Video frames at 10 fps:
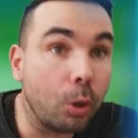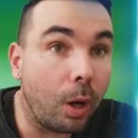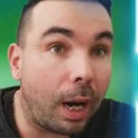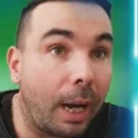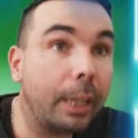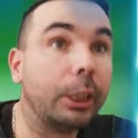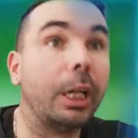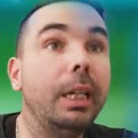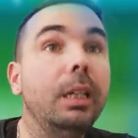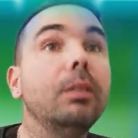storage
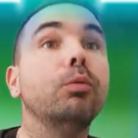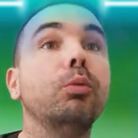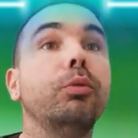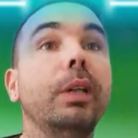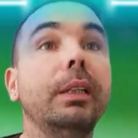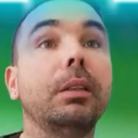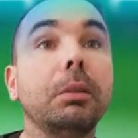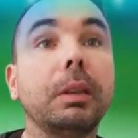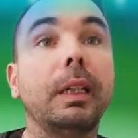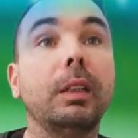et vous faites
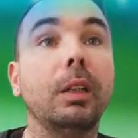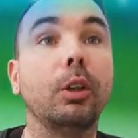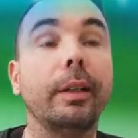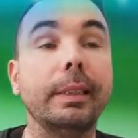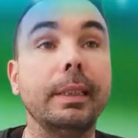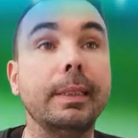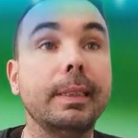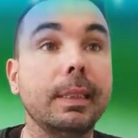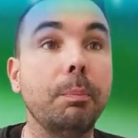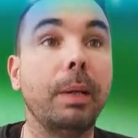490.
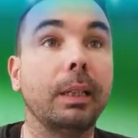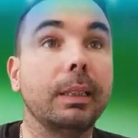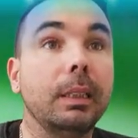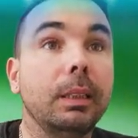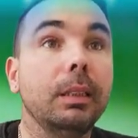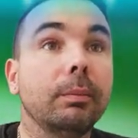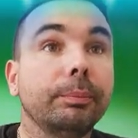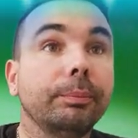C'est parti.